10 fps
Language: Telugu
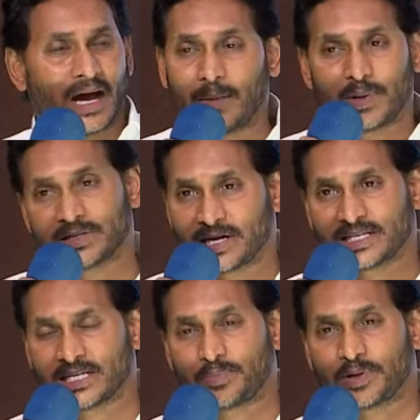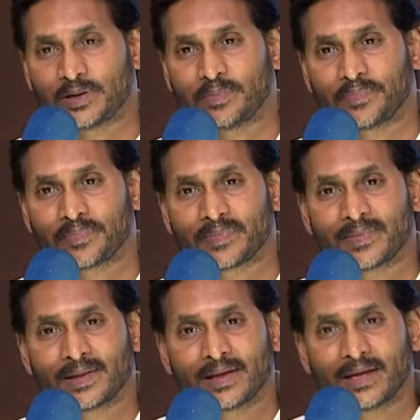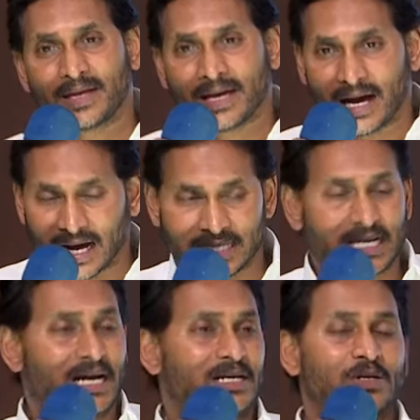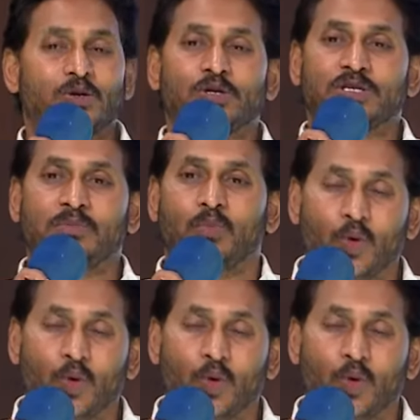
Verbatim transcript: అబద్ధాలు చెప్పడం అధికారం కోసం